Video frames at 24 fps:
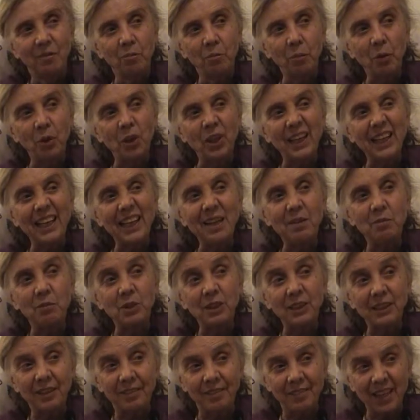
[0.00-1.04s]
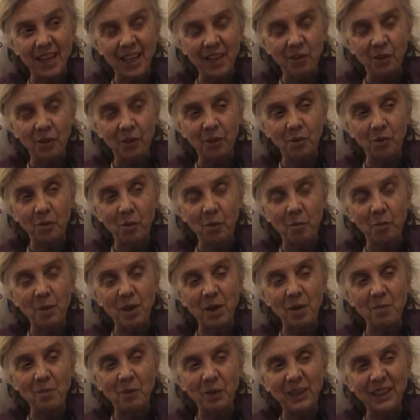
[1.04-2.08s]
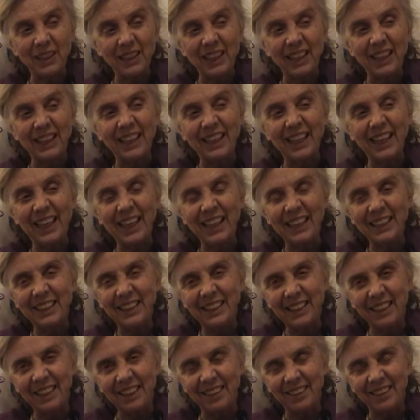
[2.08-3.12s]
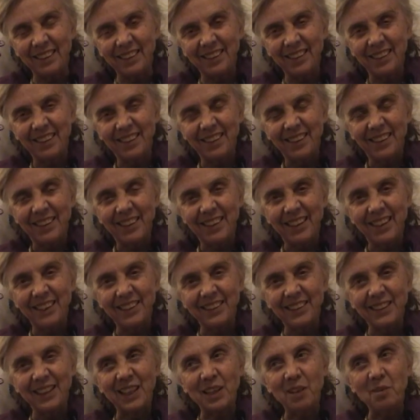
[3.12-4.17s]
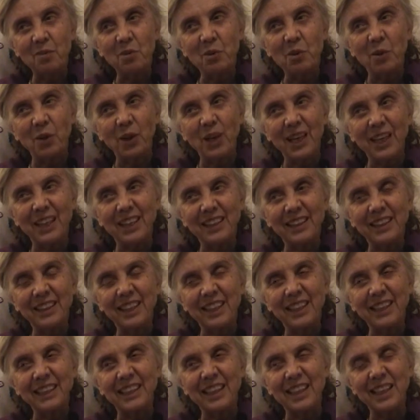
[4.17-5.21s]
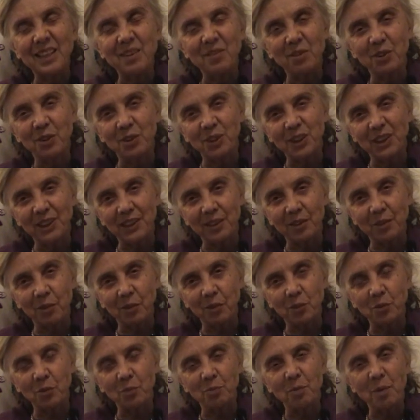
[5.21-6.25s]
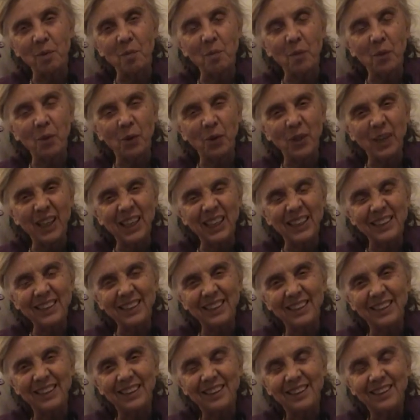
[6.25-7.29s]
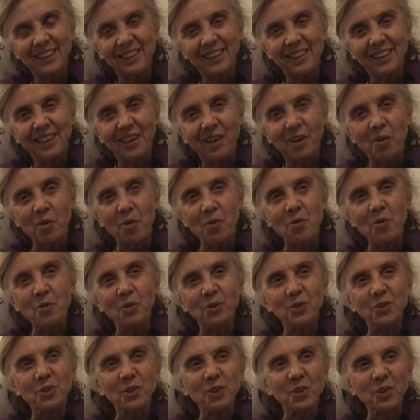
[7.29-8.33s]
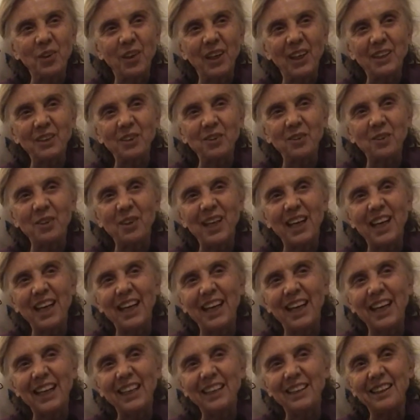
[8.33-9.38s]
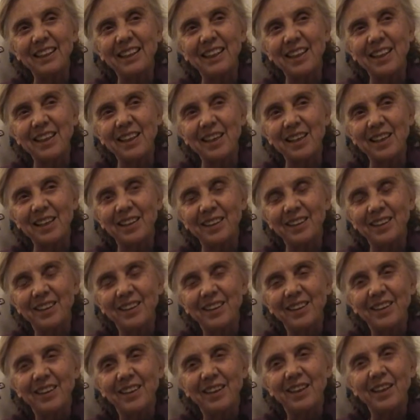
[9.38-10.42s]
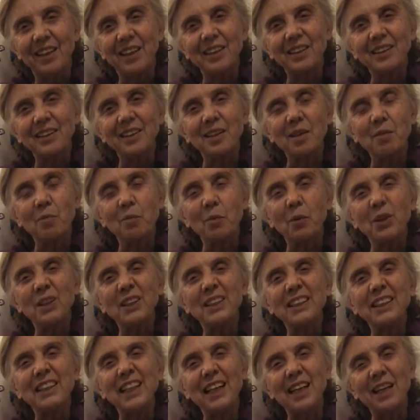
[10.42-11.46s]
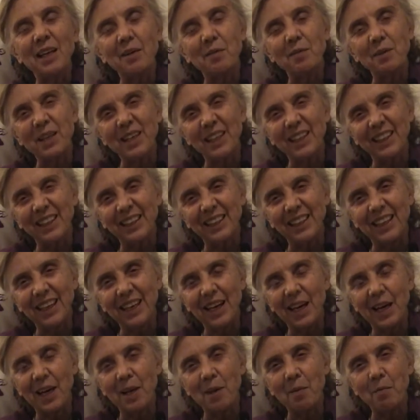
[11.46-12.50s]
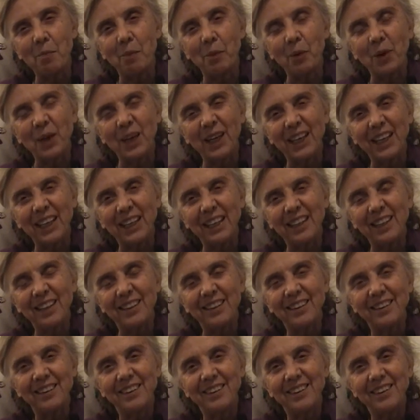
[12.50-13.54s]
porque era muy severo, un hombre muy inteligente, escribió él tres libros, escribió sus memorias, conoció a toda la gente este, muy célebre de la época,